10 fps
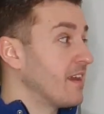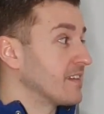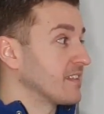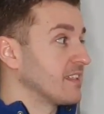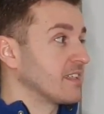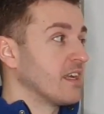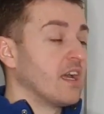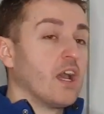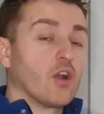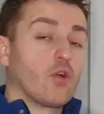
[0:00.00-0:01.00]
Es decir,
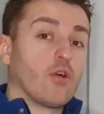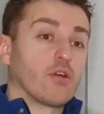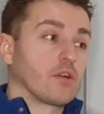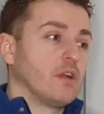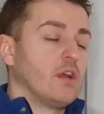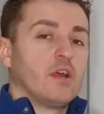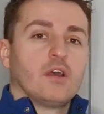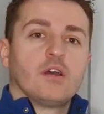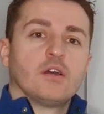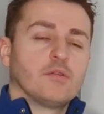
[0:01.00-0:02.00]
con,
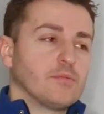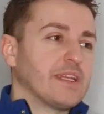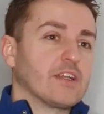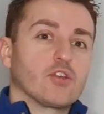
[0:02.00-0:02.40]
mira,